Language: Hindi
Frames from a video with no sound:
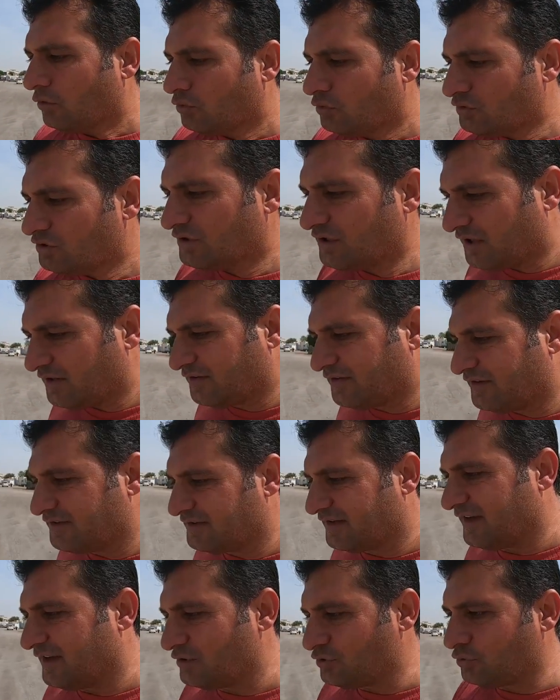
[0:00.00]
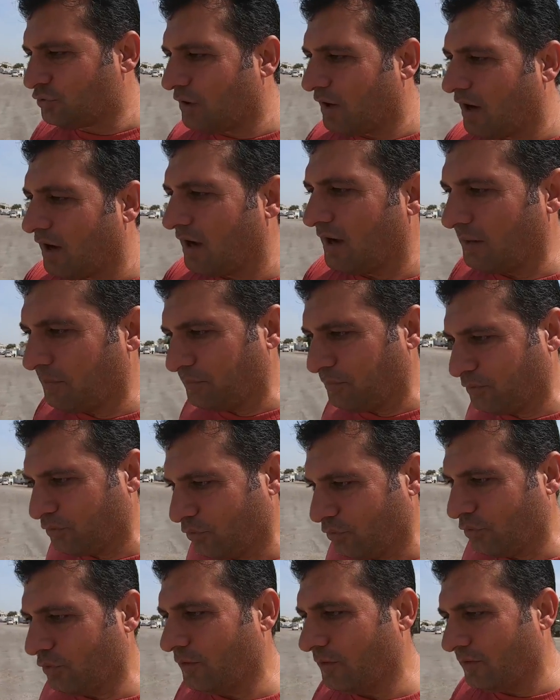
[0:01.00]
कुछ कंट्रीज़ हैं जो
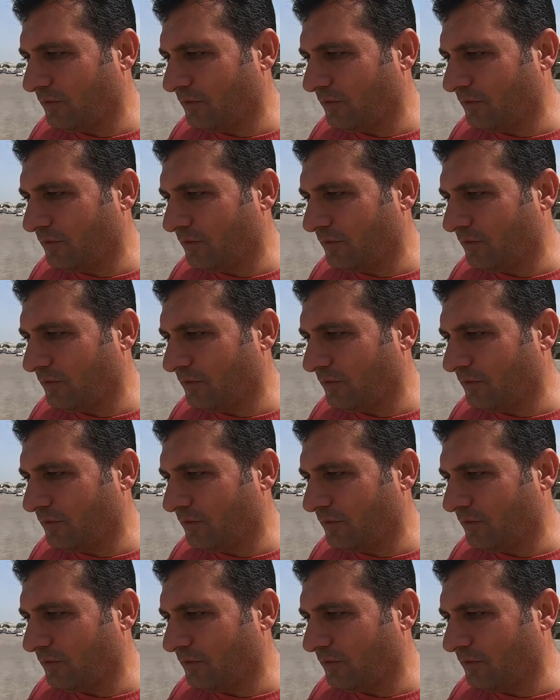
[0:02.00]
आपको